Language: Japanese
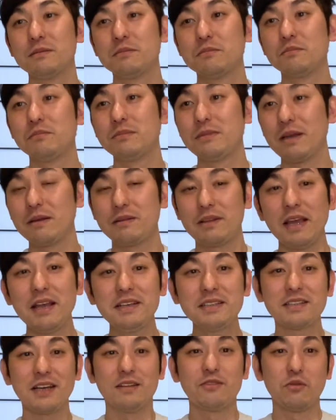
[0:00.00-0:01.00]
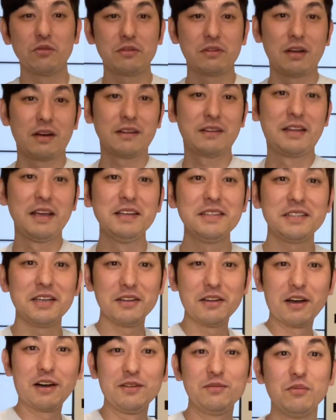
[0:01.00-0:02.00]
で電車に乗ったら電車
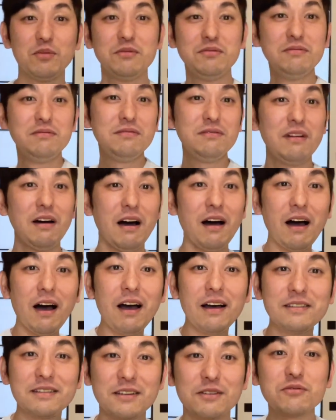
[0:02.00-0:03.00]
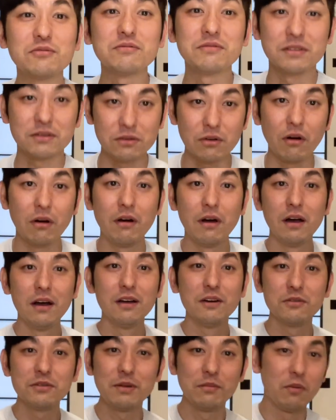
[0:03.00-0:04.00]
の中にもぐわー入ってくるんですよ。
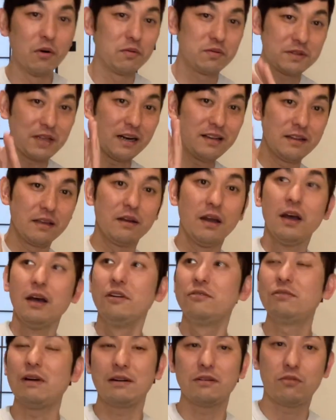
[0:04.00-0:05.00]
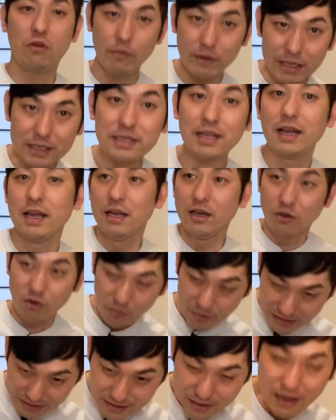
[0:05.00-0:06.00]
でもう2人で「うわごめんなさいご
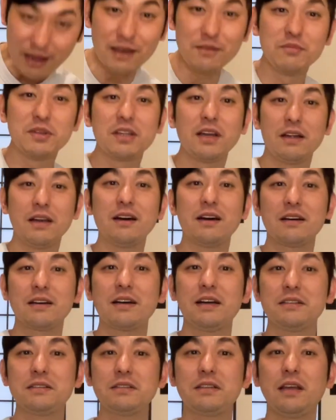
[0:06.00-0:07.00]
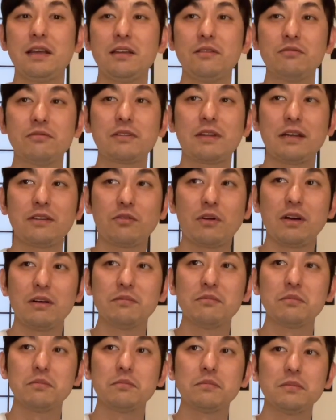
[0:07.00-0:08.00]
めんなさい」みたいな感じで言ったりとか
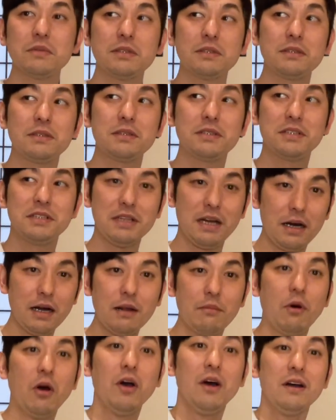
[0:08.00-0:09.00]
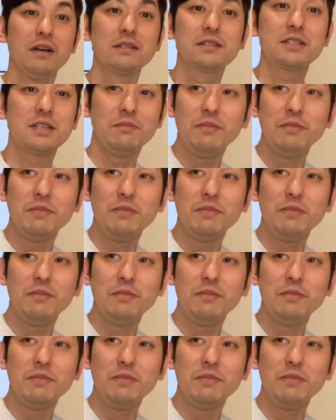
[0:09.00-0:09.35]
しながらも隙